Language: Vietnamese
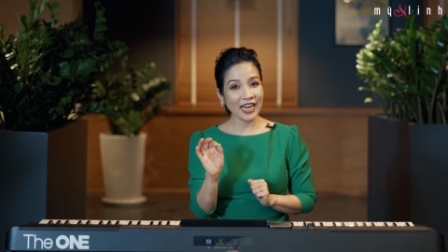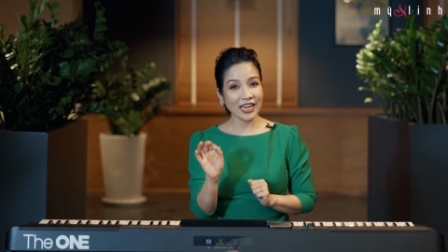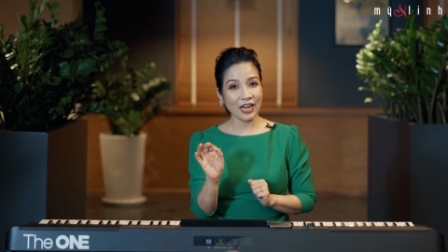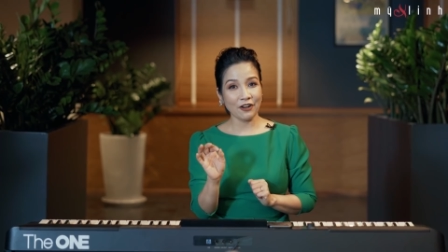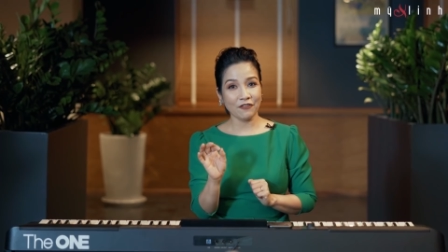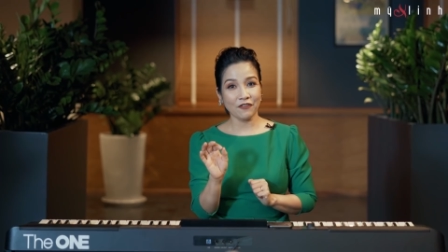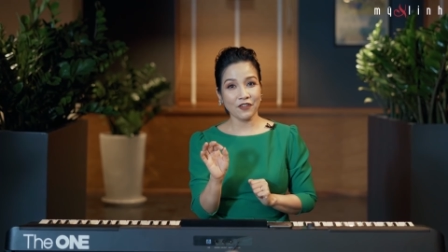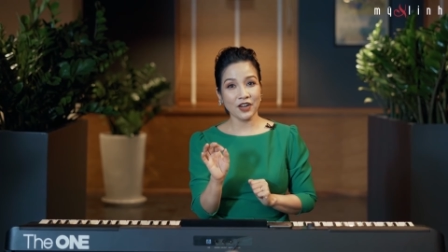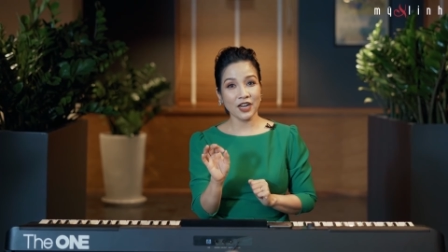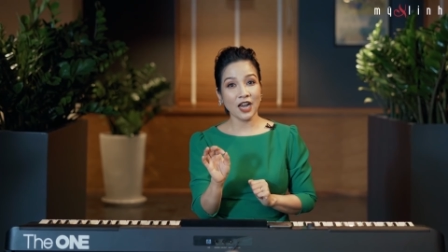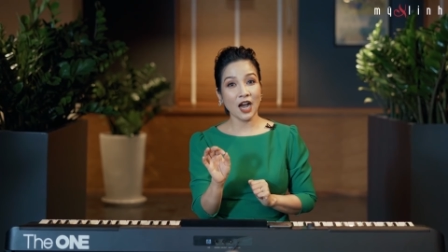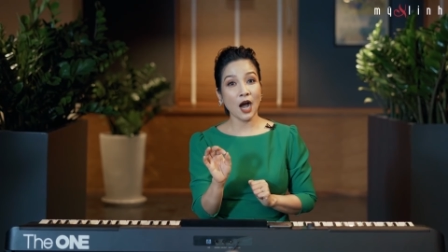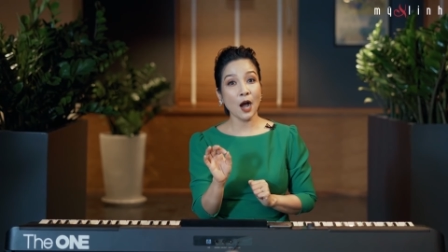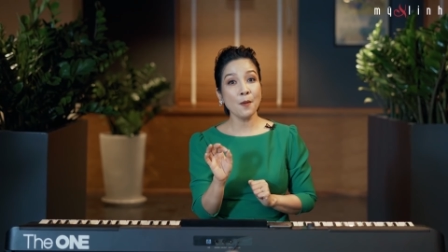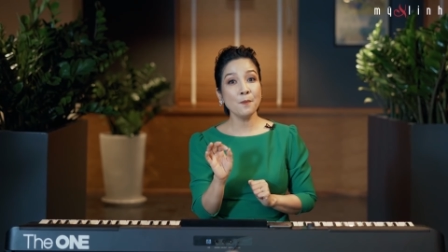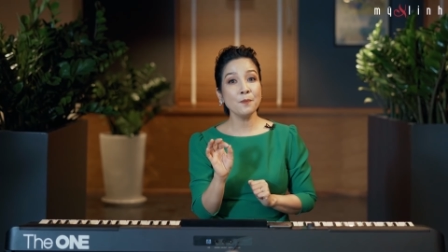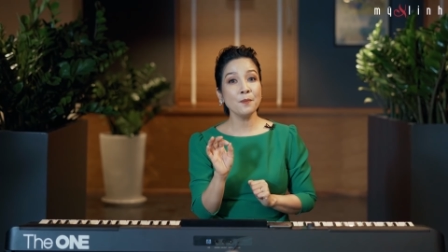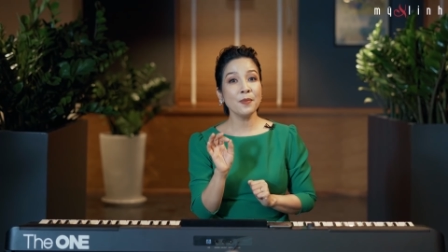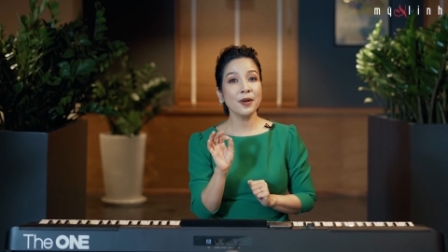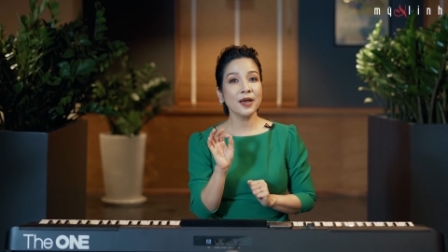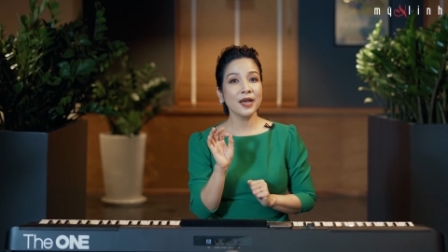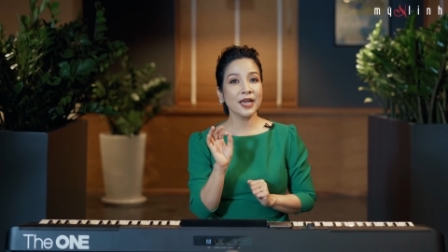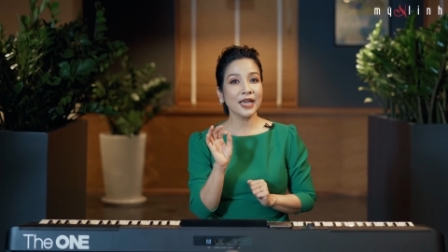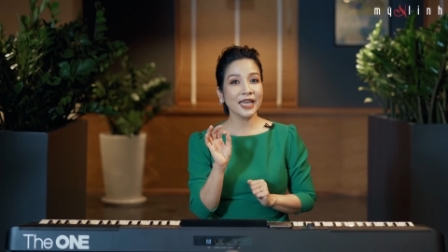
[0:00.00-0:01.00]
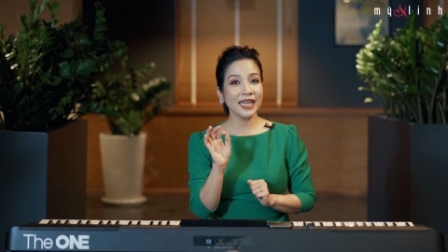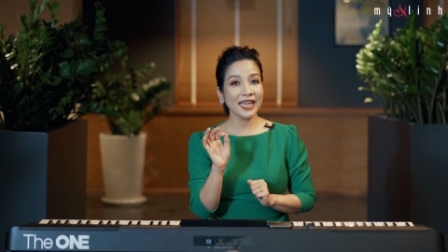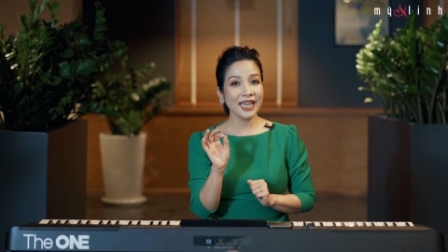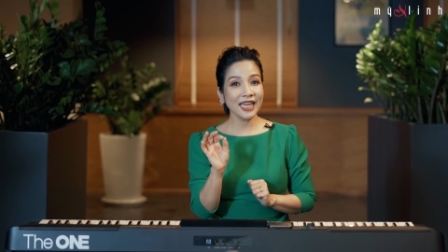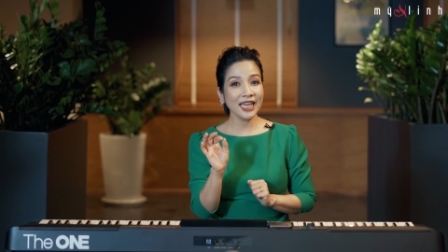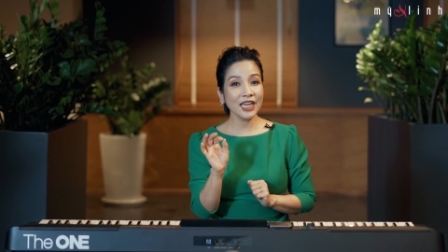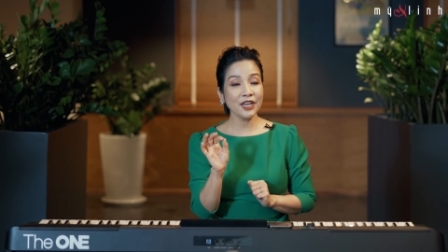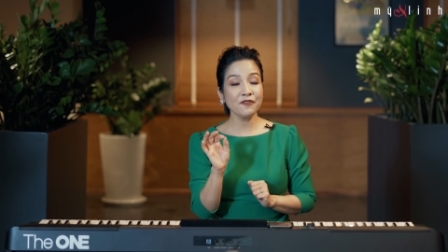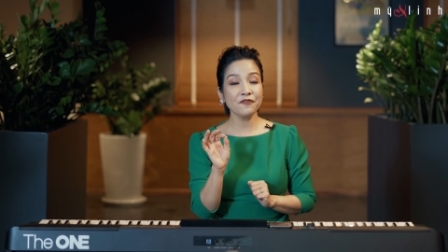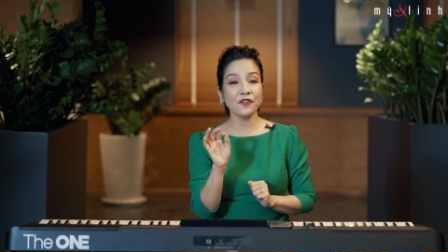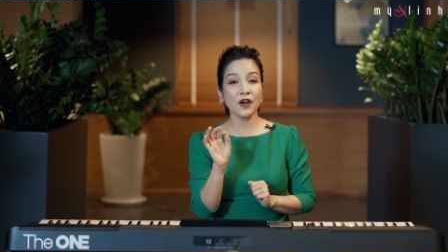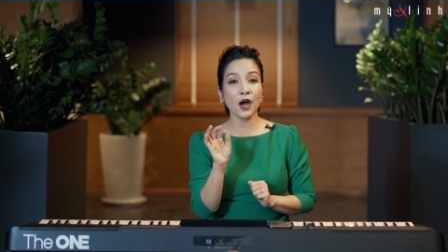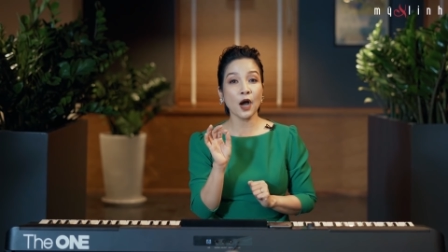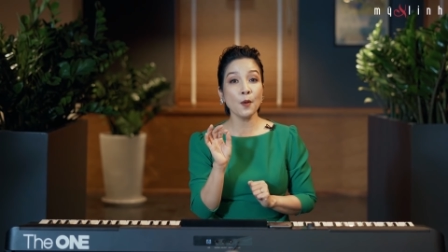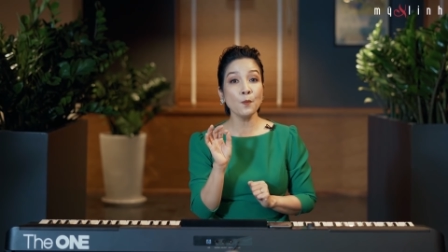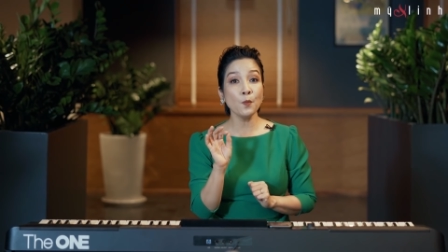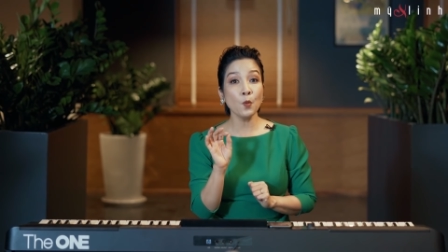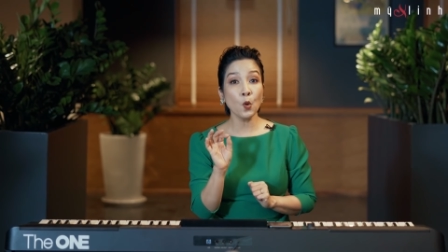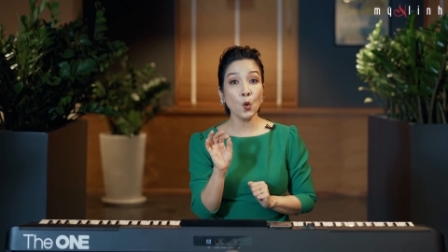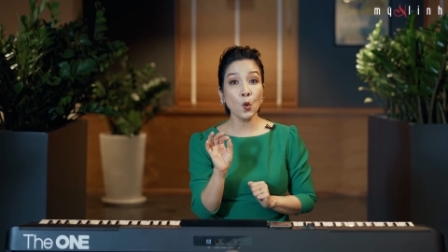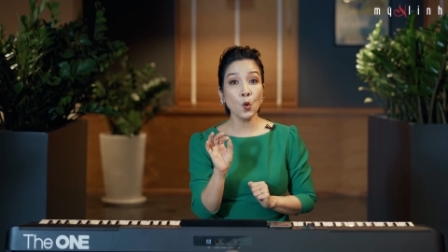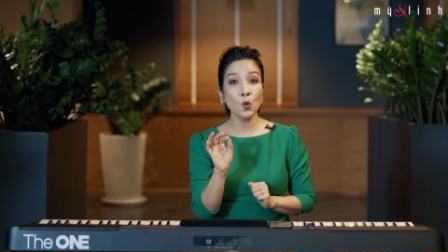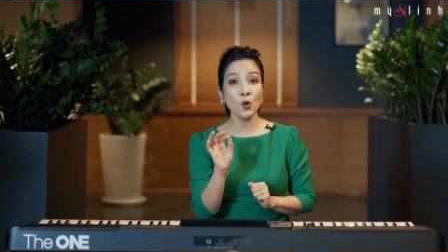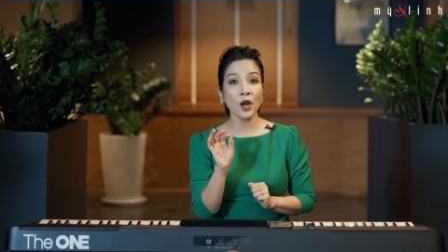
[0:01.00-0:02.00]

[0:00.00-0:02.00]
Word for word: ngay cả với âm Y và âm